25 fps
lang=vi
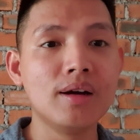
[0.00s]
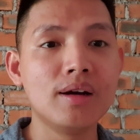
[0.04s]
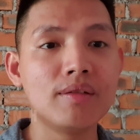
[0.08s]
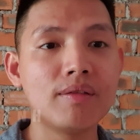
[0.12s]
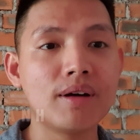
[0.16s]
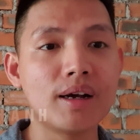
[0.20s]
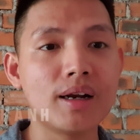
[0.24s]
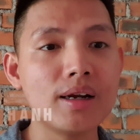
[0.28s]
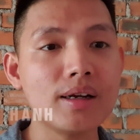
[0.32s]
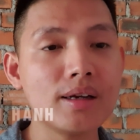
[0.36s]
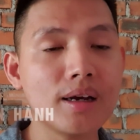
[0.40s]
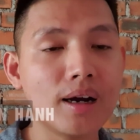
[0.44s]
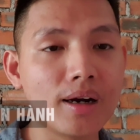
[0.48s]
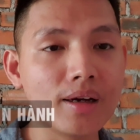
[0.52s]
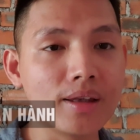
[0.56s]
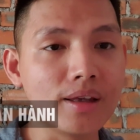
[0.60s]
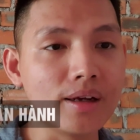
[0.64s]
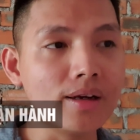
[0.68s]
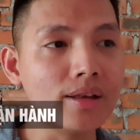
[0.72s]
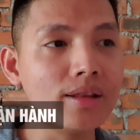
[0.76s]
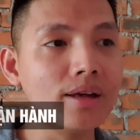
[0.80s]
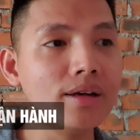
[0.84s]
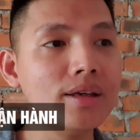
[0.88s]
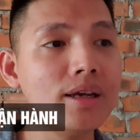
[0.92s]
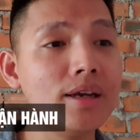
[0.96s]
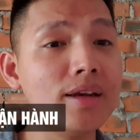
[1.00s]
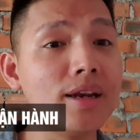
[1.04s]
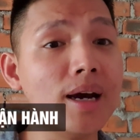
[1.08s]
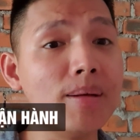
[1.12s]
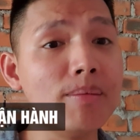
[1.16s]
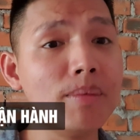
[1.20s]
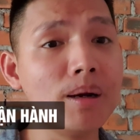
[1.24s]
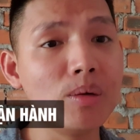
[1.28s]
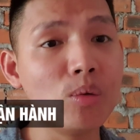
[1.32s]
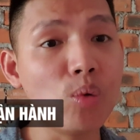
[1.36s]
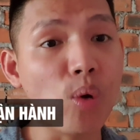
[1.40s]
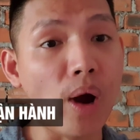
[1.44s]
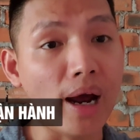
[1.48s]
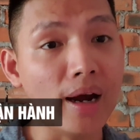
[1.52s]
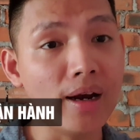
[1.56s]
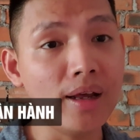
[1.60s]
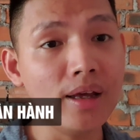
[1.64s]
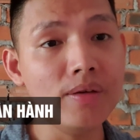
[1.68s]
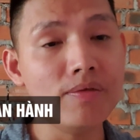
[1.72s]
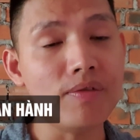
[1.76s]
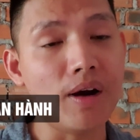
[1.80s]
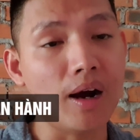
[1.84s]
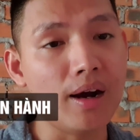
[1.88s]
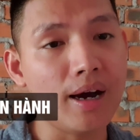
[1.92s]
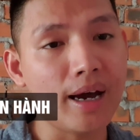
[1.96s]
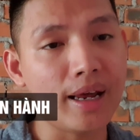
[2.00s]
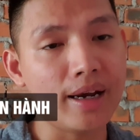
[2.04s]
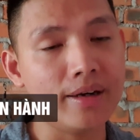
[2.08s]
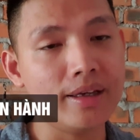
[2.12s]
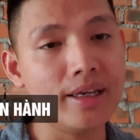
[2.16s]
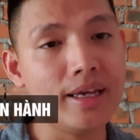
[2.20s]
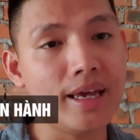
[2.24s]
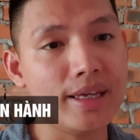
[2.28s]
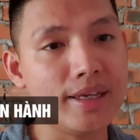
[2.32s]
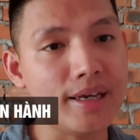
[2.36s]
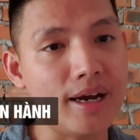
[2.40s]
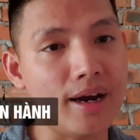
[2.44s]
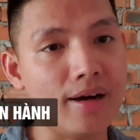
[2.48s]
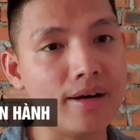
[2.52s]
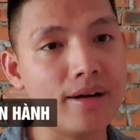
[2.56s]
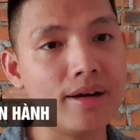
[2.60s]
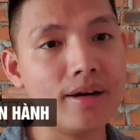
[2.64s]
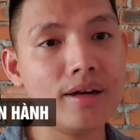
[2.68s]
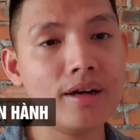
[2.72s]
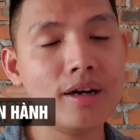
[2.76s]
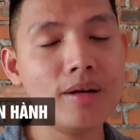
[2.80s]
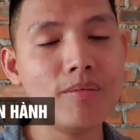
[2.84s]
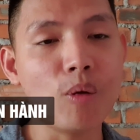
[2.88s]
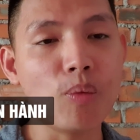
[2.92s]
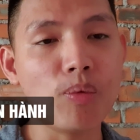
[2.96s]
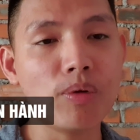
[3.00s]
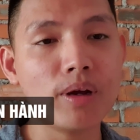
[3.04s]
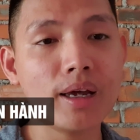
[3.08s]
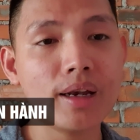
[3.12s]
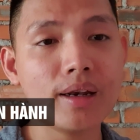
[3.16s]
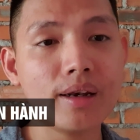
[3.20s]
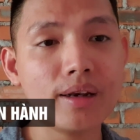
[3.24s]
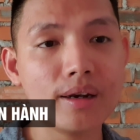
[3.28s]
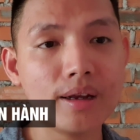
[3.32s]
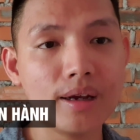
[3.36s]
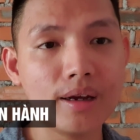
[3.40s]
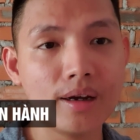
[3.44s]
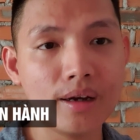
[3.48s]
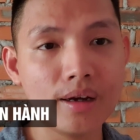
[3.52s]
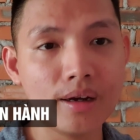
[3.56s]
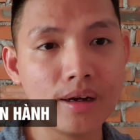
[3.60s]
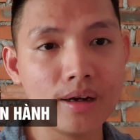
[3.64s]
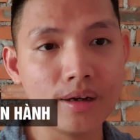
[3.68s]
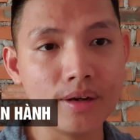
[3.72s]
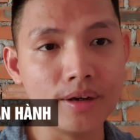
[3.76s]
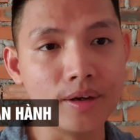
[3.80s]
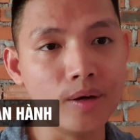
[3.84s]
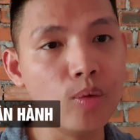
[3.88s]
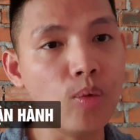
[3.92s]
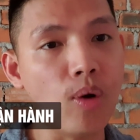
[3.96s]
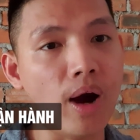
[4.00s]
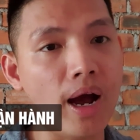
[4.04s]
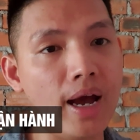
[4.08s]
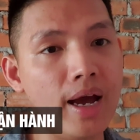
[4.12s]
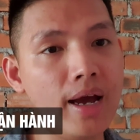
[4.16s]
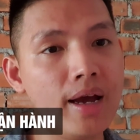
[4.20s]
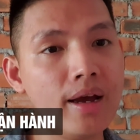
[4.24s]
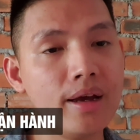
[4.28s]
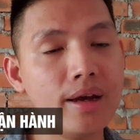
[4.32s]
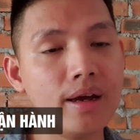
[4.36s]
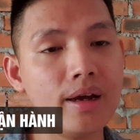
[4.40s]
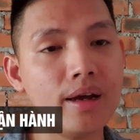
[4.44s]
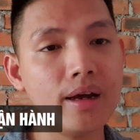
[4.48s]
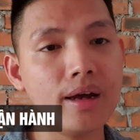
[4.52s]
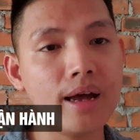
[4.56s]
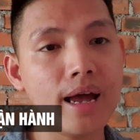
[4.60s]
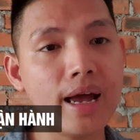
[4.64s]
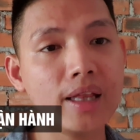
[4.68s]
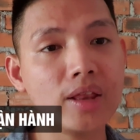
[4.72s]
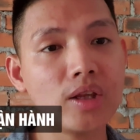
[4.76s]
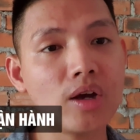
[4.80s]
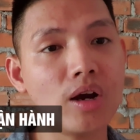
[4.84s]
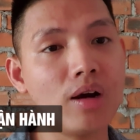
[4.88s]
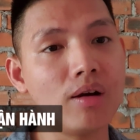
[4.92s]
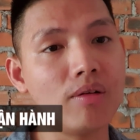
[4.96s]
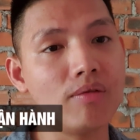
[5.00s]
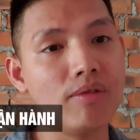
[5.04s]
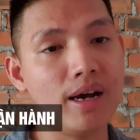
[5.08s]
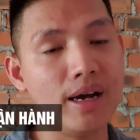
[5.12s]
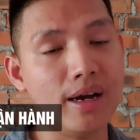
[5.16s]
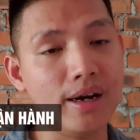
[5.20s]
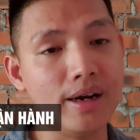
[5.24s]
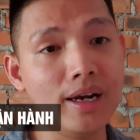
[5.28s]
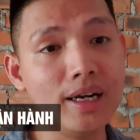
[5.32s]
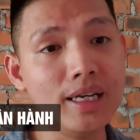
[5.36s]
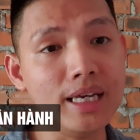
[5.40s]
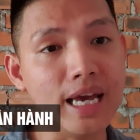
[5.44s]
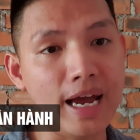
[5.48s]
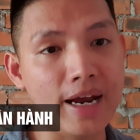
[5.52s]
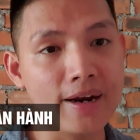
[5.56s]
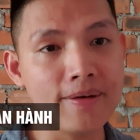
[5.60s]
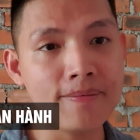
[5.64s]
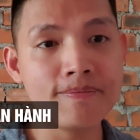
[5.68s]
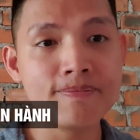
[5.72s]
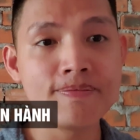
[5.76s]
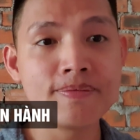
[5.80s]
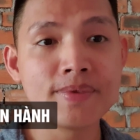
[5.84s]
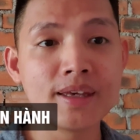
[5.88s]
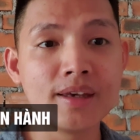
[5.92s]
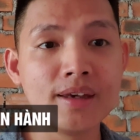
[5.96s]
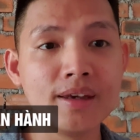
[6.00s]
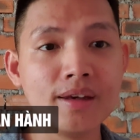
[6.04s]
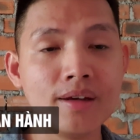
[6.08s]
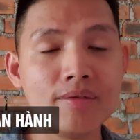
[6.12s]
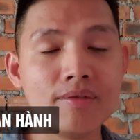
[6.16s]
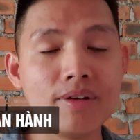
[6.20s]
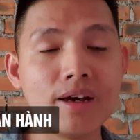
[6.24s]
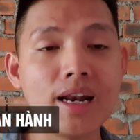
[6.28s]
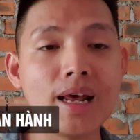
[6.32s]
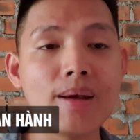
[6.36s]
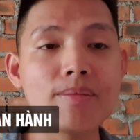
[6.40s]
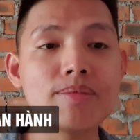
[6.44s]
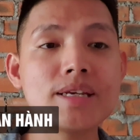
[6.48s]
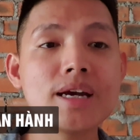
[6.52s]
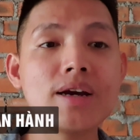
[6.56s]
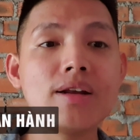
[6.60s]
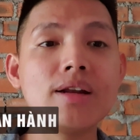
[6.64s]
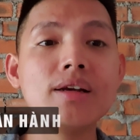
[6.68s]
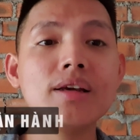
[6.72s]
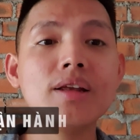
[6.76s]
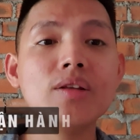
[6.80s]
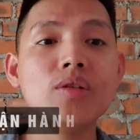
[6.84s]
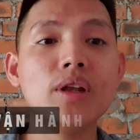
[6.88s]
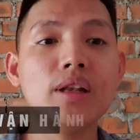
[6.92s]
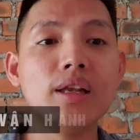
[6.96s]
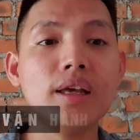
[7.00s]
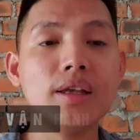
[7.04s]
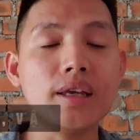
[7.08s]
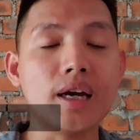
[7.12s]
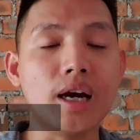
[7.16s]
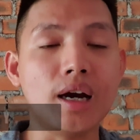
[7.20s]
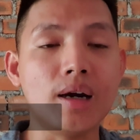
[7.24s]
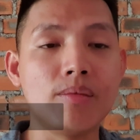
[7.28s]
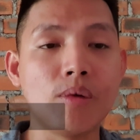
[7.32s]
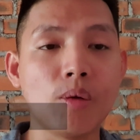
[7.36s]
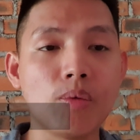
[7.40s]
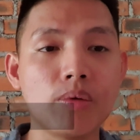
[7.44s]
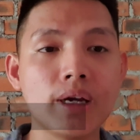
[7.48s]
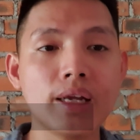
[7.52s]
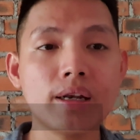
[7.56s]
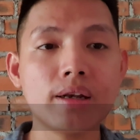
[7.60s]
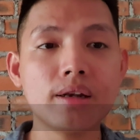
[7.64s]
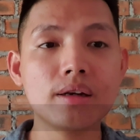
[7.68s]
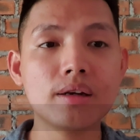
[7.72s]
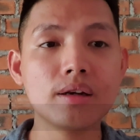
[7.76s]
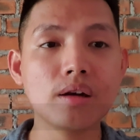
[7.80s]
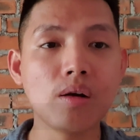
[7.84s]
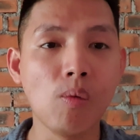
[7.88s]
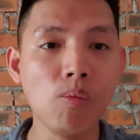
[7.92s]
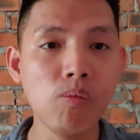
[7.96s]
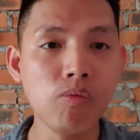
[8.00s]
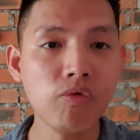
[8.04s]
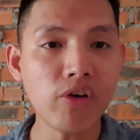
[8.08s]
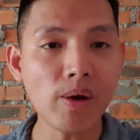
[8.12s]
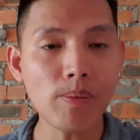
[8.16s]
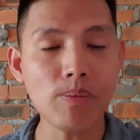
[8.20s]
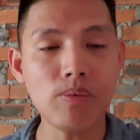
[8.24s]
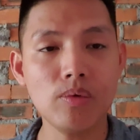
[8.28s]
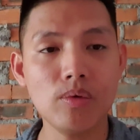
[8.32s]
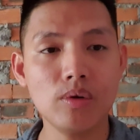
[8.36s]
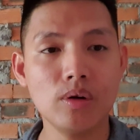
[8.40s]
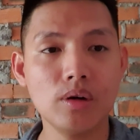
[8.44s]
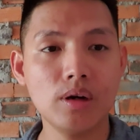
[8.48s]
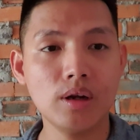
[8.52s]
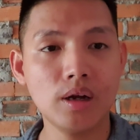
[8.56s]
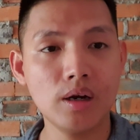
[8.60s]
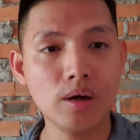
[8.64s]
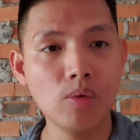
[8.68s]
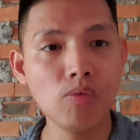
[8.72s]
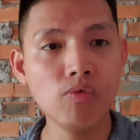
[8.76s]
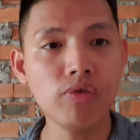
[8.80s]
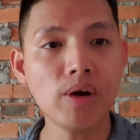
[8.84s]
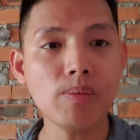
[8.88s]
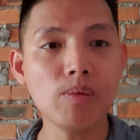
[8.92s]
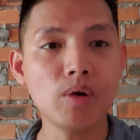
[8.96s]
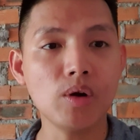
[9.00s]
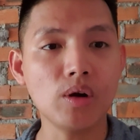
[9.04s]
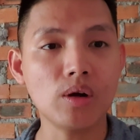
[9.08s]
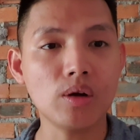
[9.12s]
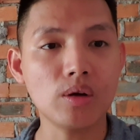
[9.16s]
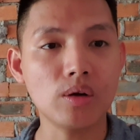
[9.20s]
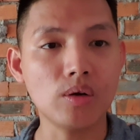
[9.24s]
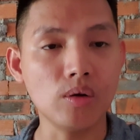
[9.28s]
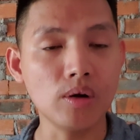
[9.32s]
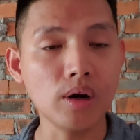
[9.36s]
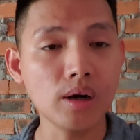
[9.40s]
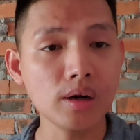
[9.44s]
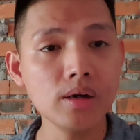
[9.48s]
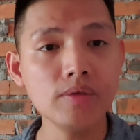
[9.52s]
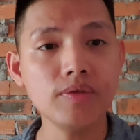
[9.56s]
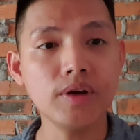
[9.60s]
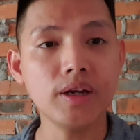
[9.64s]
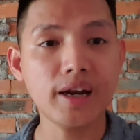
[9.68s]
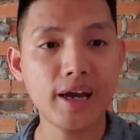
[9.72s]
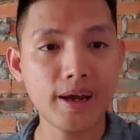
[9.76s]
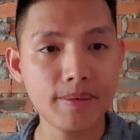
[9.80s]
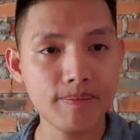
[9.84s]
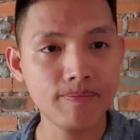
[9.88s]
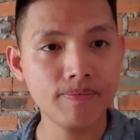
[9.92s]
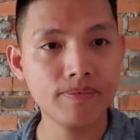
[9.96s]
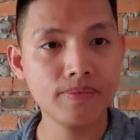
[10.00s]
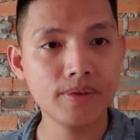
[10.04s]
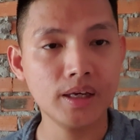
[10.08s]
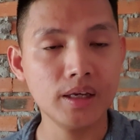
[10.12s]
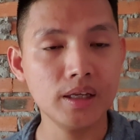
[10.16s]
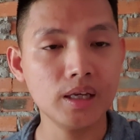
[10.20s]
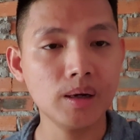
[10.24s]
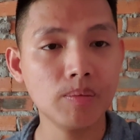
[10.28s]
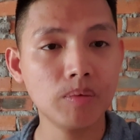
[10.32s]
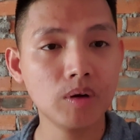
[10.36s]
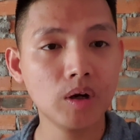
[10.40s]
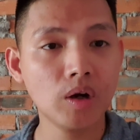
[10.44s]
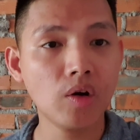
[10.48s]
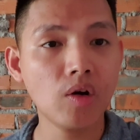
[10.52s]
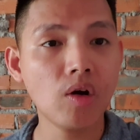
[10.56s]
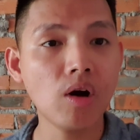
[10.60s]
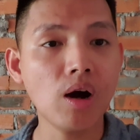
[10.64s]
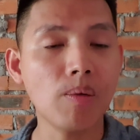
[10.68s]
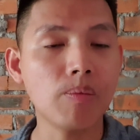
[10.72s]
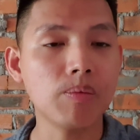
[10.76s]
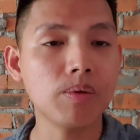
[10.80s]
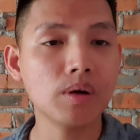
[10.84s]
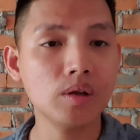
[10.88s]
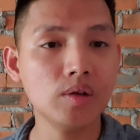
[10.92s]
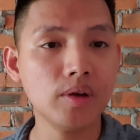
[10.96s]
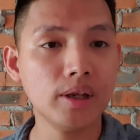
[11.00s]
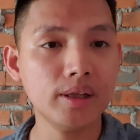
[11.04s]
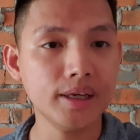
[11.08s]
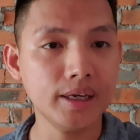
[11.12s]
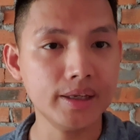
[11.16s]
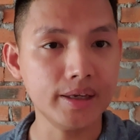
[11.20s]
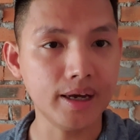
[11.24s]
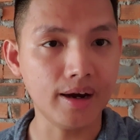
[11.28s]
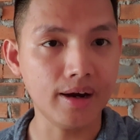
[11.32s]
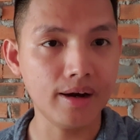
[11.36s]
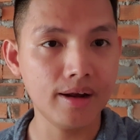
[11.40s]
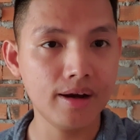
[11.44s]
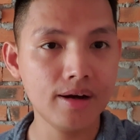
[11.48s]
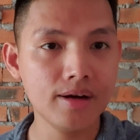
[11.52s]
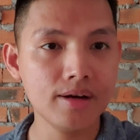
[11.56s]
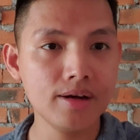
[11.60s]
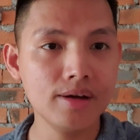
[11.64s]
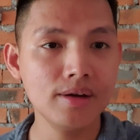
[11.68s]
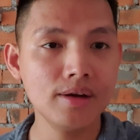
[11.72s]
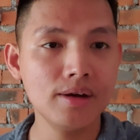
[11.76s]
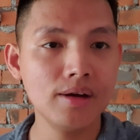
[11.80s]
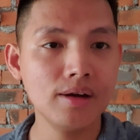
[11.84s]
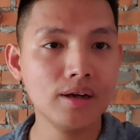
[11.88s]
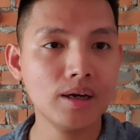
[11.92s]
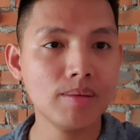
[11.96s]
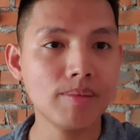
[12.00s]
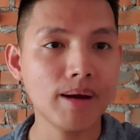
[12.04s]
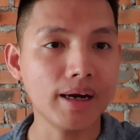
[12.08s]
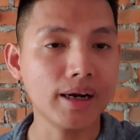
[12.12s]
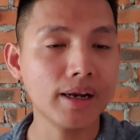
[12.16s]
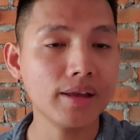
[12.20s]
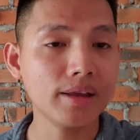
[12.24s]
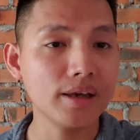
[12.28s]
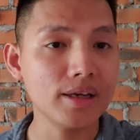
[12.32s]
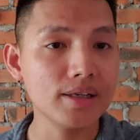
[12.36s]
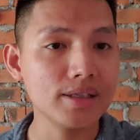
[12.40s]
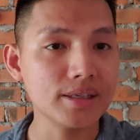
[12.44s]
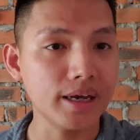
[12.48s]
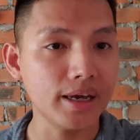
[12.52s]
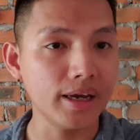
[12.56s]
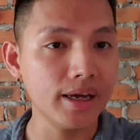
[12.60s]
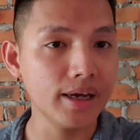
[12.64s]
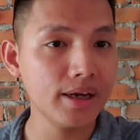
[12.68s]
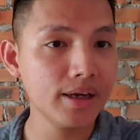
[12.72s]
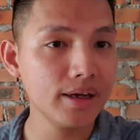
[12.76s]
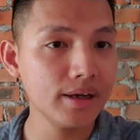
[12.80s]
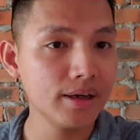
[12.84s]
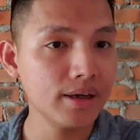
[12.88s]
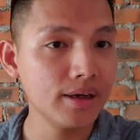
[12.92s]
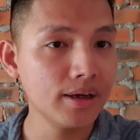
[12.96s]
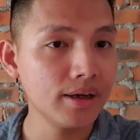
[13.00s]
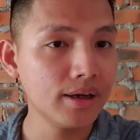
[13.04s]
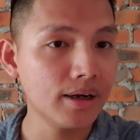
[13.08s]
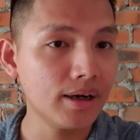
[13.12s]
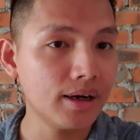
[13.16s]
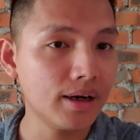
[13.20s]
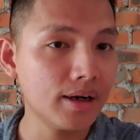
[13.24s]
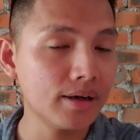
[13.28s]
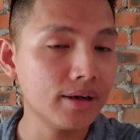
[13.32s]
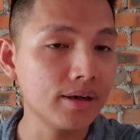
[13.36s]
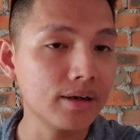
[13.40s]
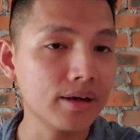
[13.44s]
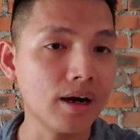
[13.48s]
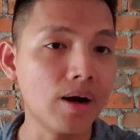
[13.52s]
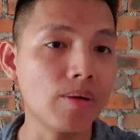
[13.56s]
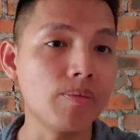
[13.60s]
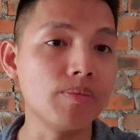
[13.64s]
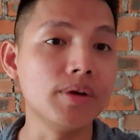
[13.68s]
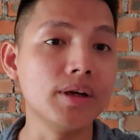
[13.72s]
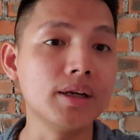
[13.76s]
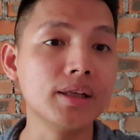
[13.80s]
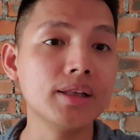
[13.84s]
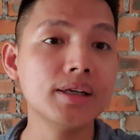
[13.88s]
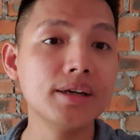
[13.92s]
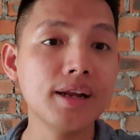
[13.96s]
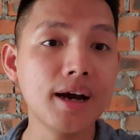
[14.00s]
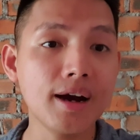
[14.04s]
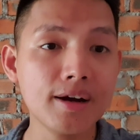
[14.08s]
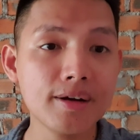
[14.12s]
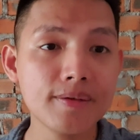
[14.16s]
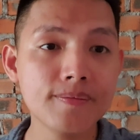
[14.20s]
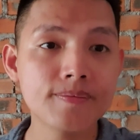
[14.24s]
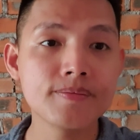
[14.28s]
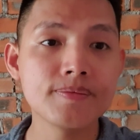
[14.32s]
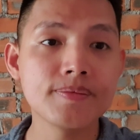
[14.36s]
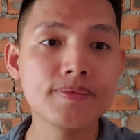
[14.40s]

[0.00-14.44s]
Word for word: và nó cần những cái thứ gì để mình quản lý vận hành cái nhà trọ đó nó một cách uh, hiệu quả an toàn và đơn giản và làm sao để kinh doanh nhà trọ một cách đúng pháp ờ, đúng pháp luật của đất nước Việt Nam thì trong cái khóa học kinh doanh nhà trọ đó các bạn anh chị sẽ ờ, được học những thứ đó